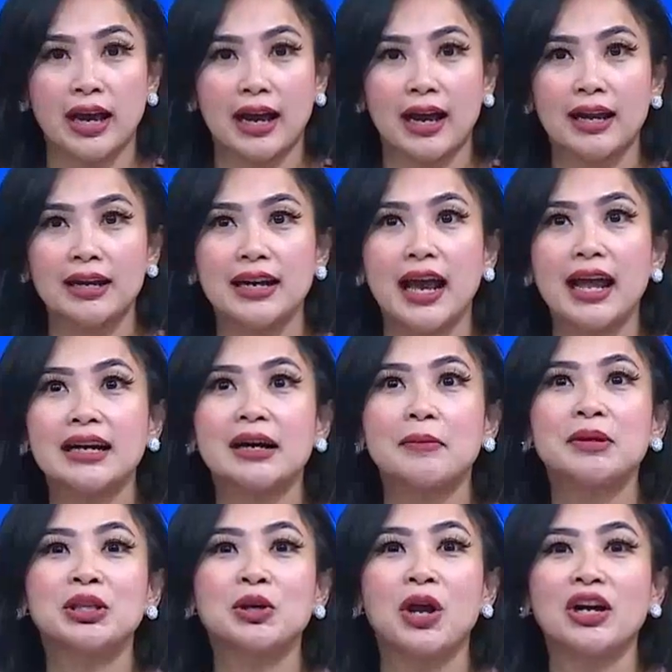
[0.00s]
kan? Dan
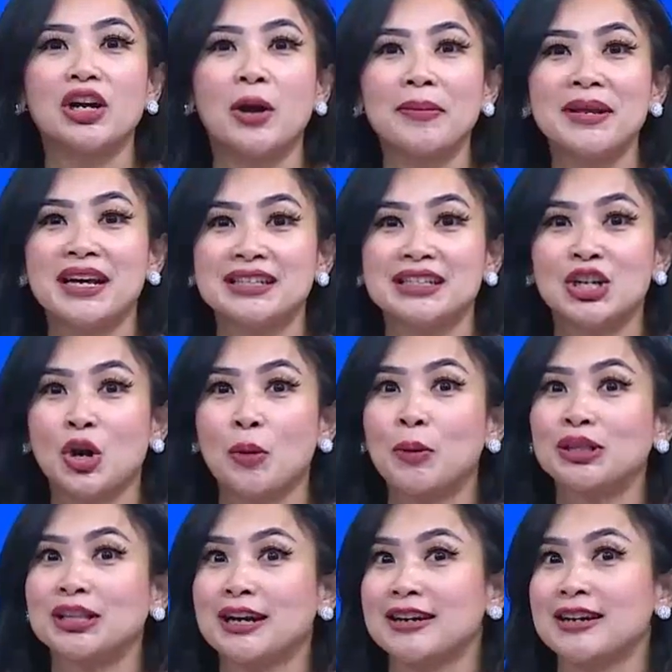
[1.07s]
kebetulan aplikasi
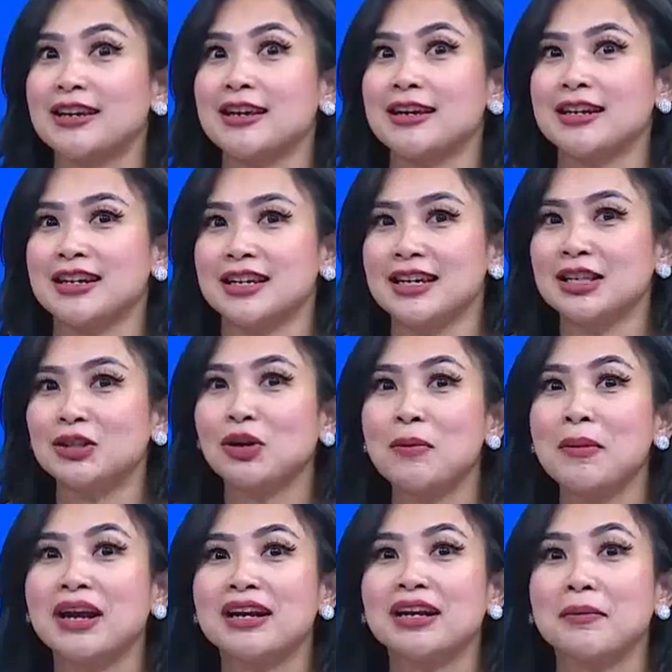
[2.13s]
robot trading ini itu
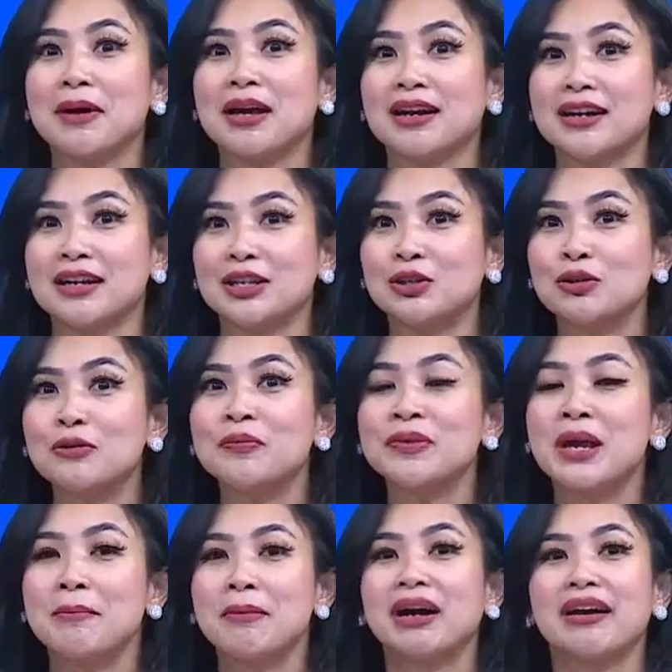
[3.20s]
kemarin-kemarin itu
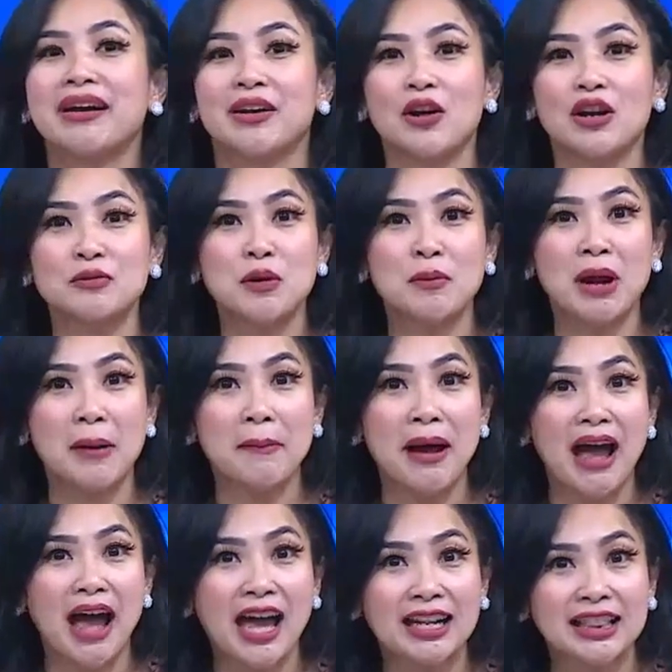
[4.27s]
mengendorse beberapa
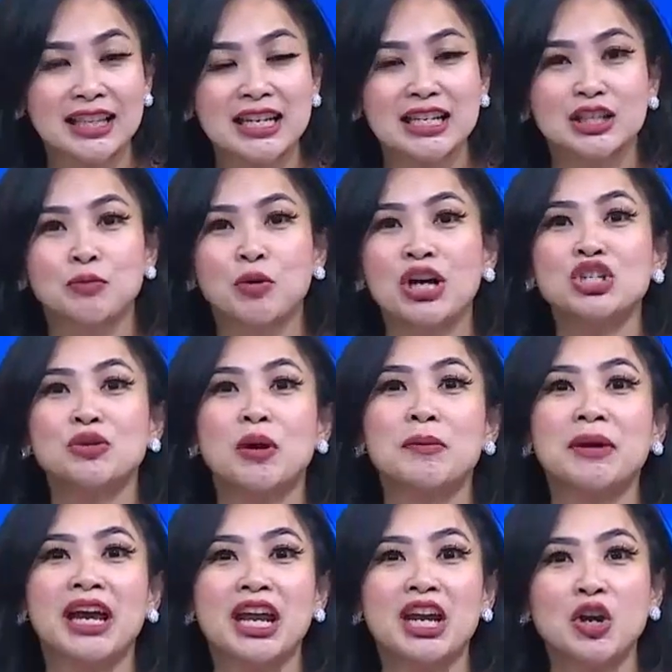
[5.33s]
artis gratis. Bukan cuma
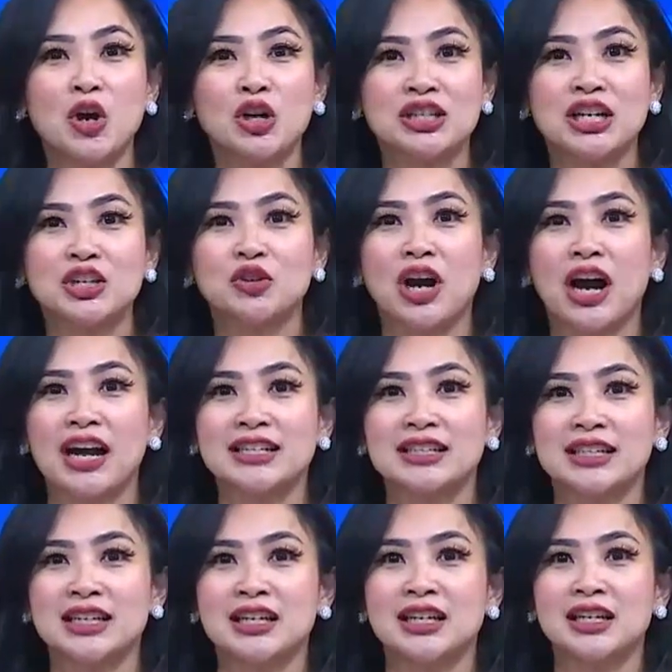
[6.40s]
mengendorse, dia juga
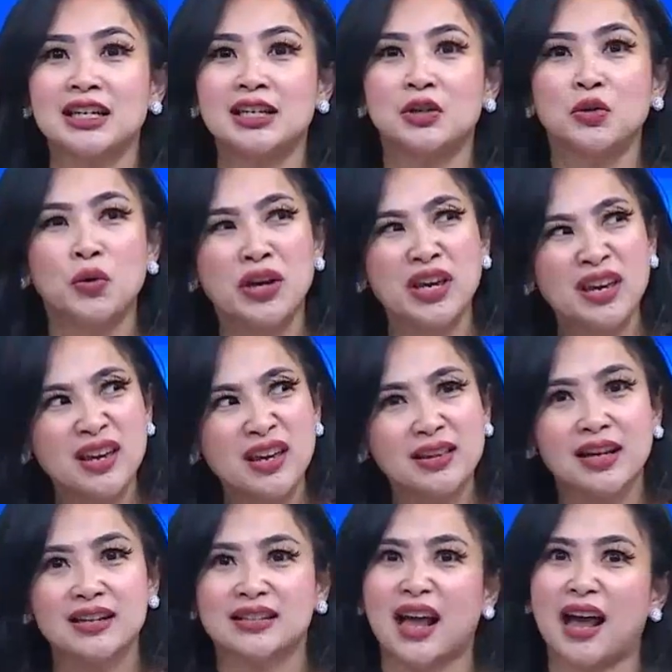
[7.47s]
ngasih duit,
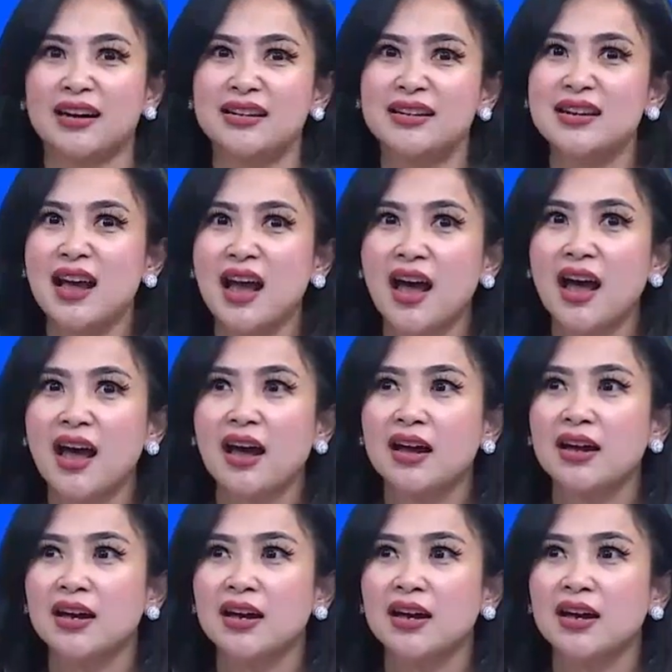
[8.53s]
ngasih hadiah.